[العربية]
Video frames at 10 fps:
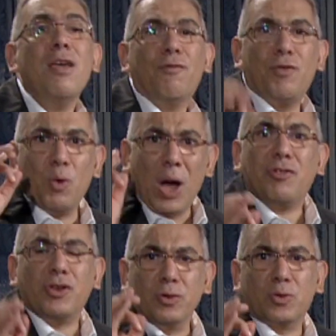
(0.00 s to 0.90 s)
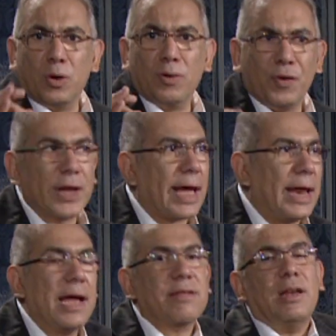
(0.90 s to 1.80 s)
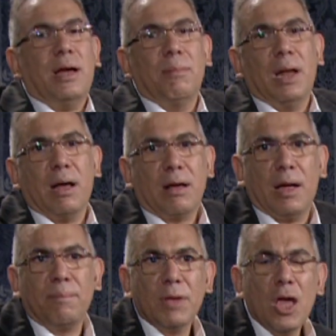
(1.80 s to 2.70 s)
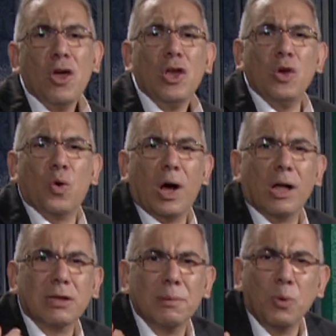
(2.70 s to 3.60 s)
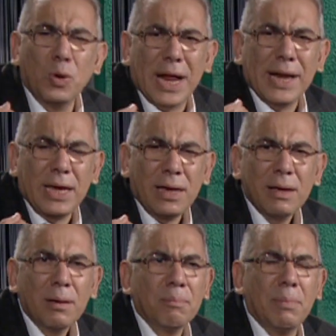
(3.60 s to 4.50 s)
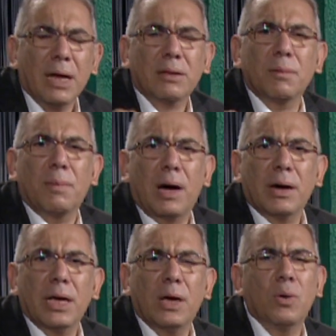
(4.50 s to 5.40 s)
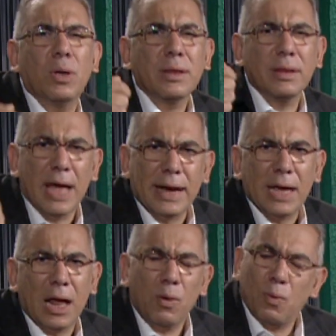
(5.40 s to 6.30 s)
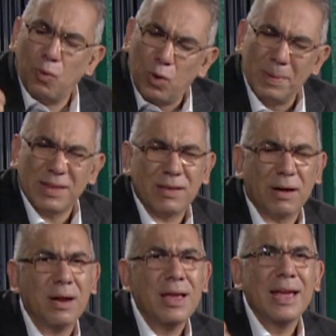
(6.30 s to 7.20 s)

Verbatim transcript: في واشنطن في الكنائس العملاقه يخاطبونني باعتباري دانيال ويبستر